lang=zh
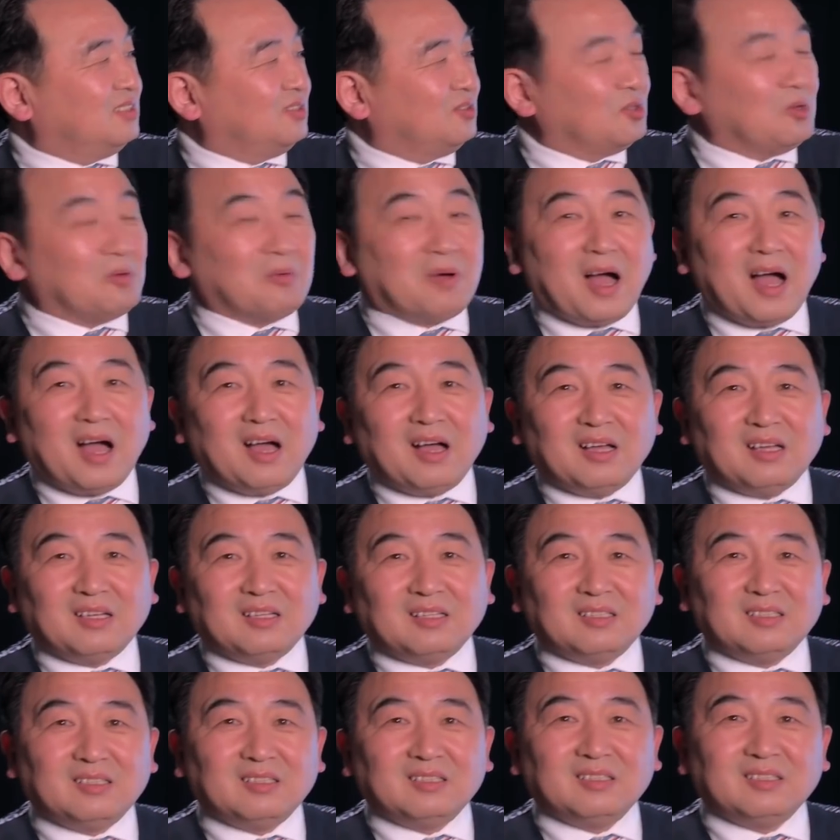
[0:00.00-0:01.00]
对吧？
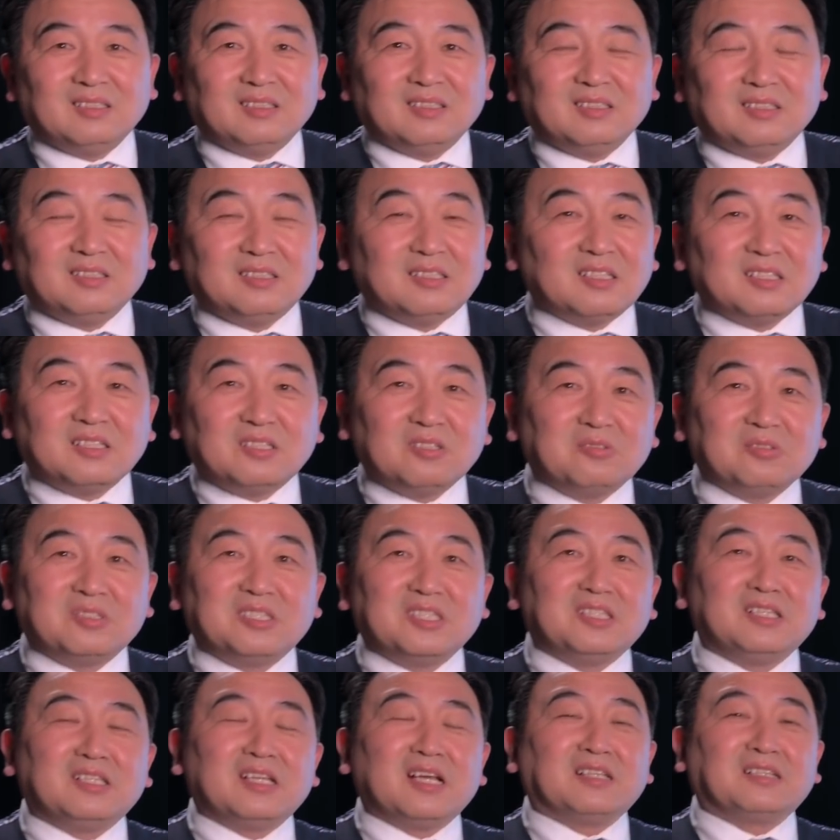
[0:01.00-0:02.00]
这就是
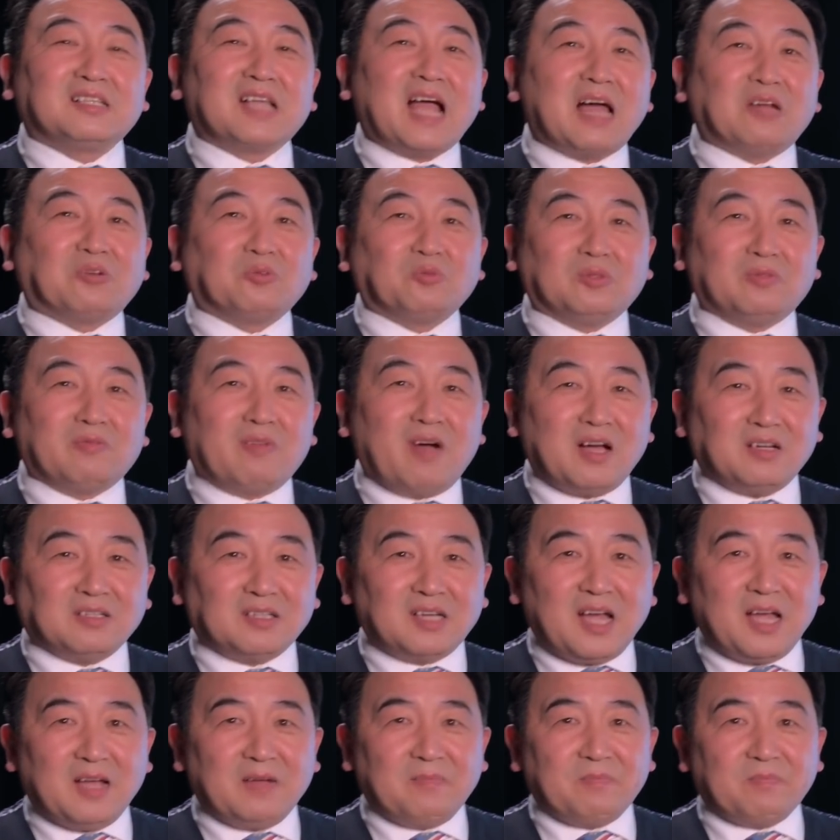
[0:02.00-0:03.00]
今天大陆的网
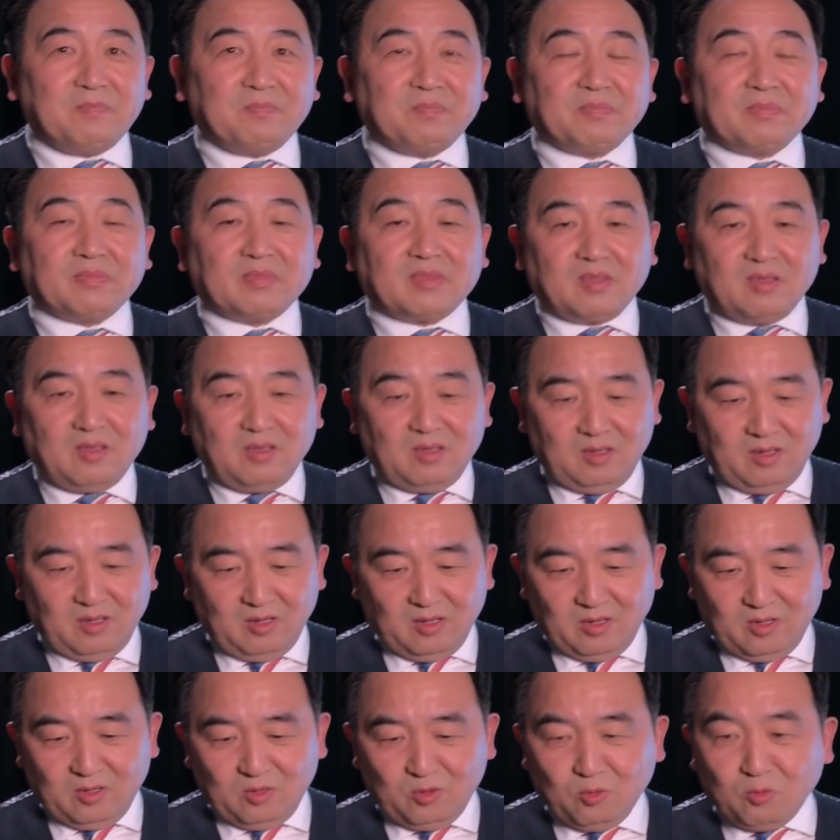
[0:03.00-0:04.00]
站，
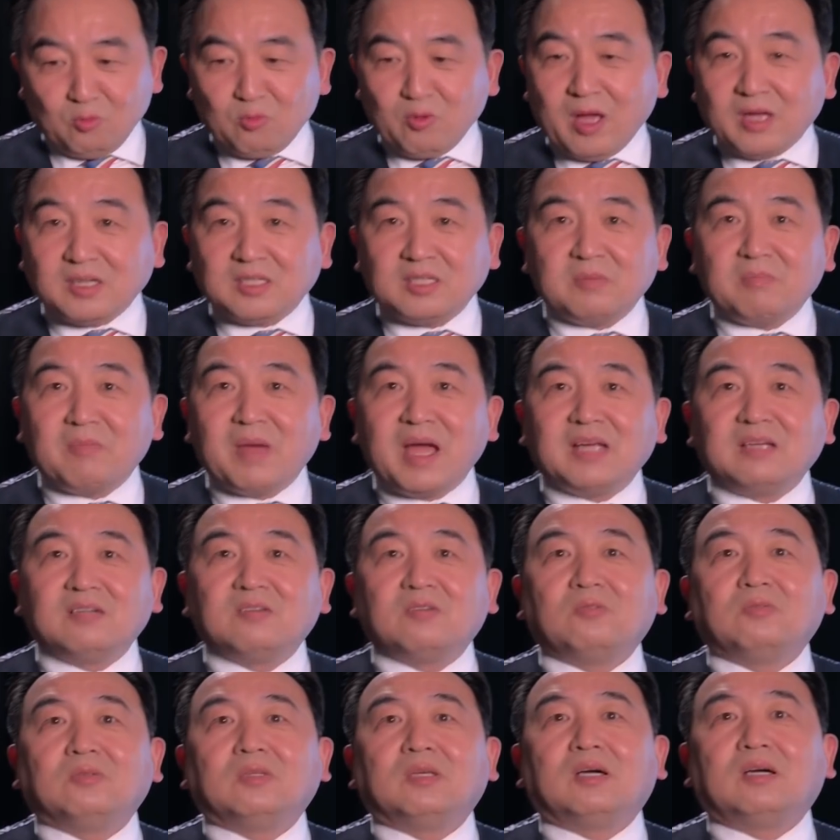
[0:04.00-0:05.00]
永远是卖
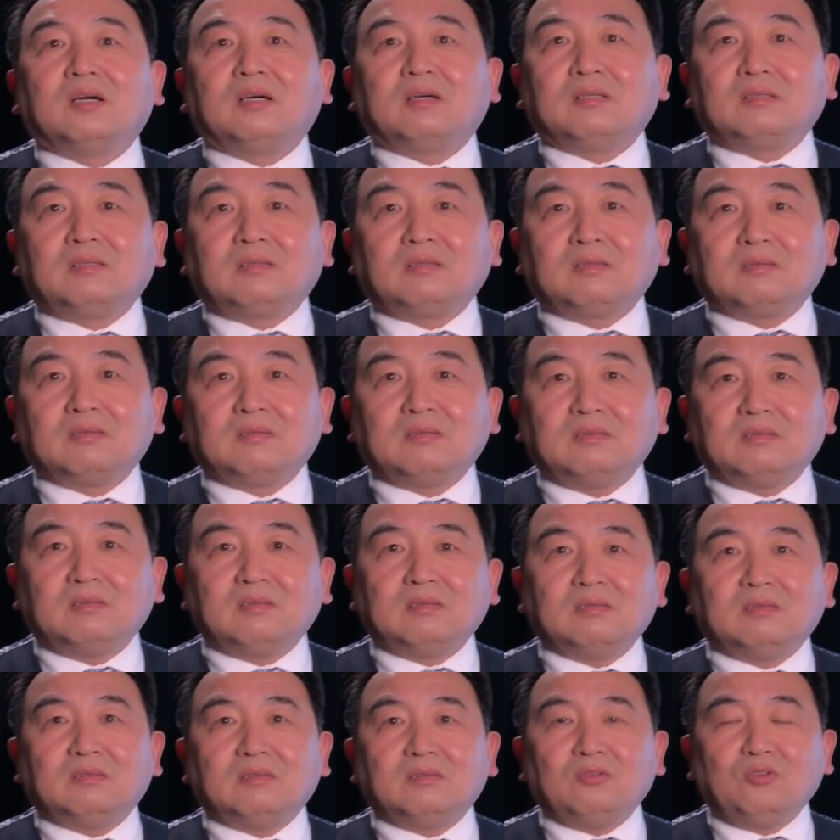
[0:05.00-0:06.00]
肉的，
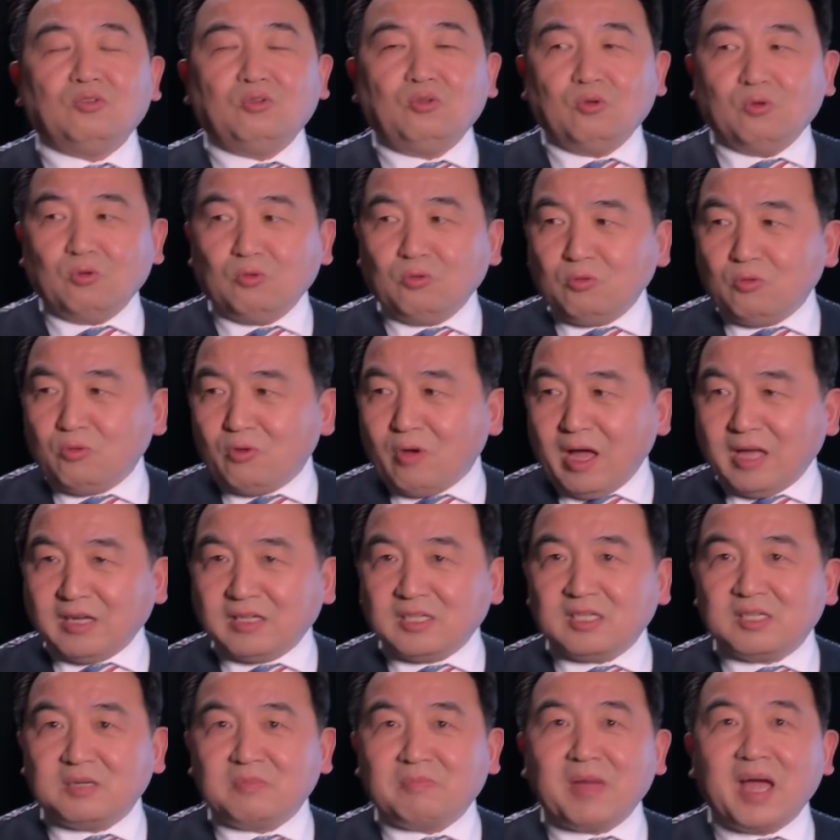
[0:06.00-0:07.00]
永远
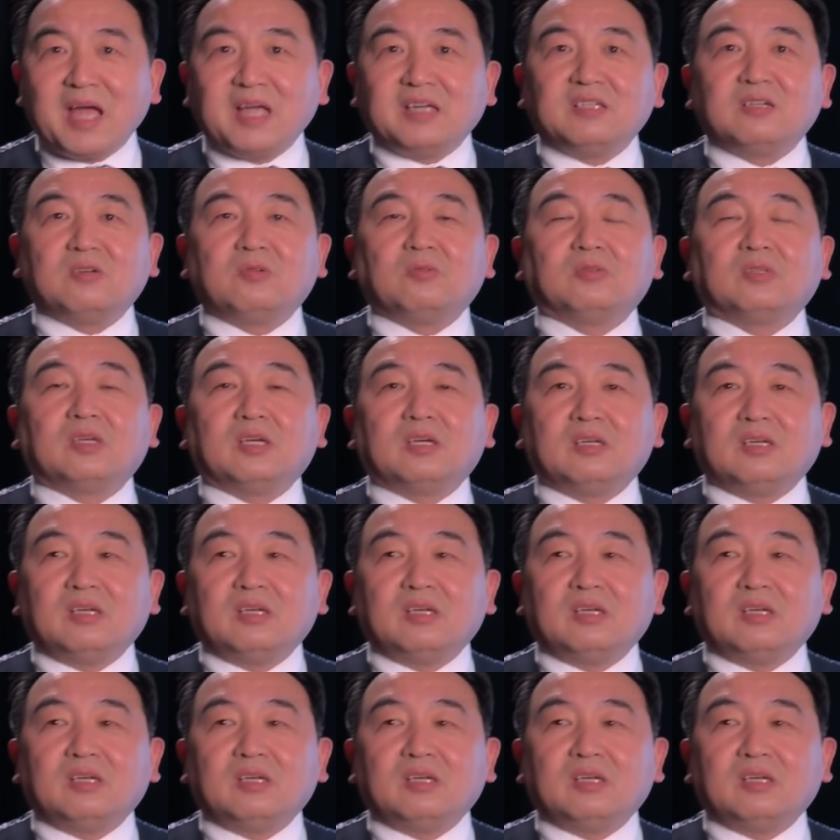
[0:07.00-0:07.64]
是卖肉。